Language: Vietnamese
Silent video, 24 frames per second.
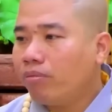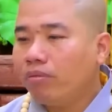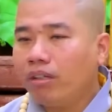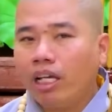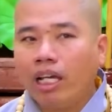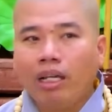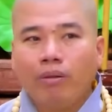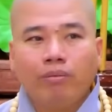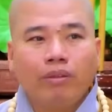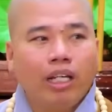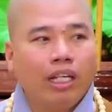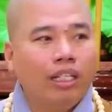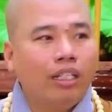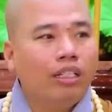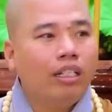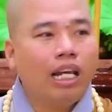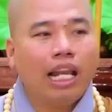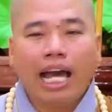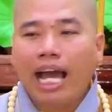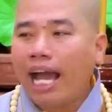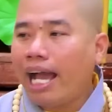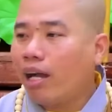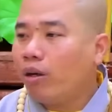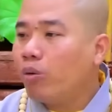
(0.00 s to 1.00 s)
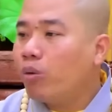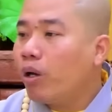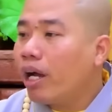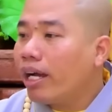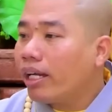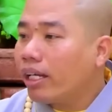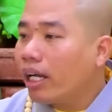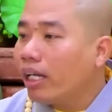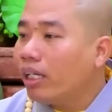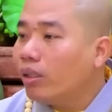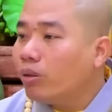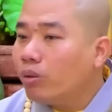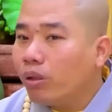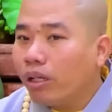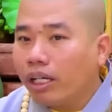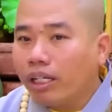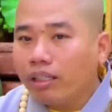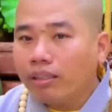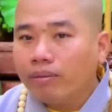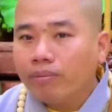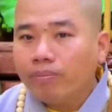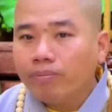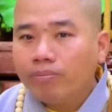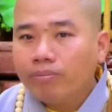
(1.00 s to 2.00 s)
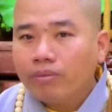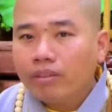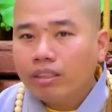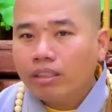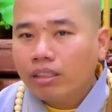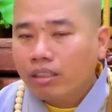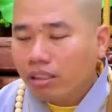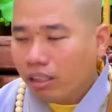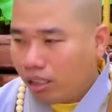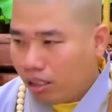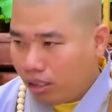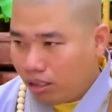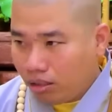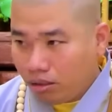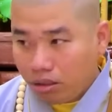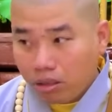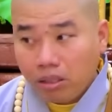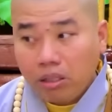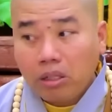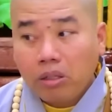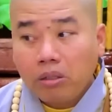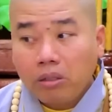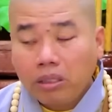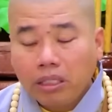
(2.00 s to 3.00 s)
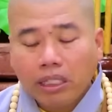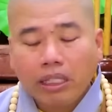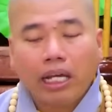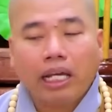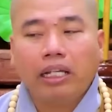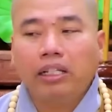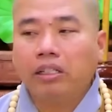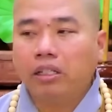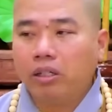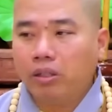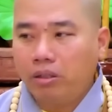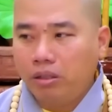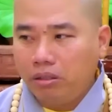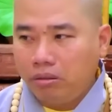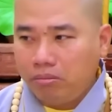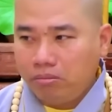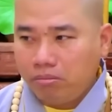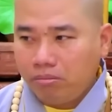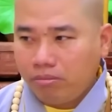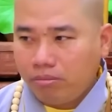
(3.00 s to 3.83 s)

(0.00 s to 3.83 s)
Em nghĩ lạ quá, kỳ quá. Ừ, nó nói cho thầy rồi,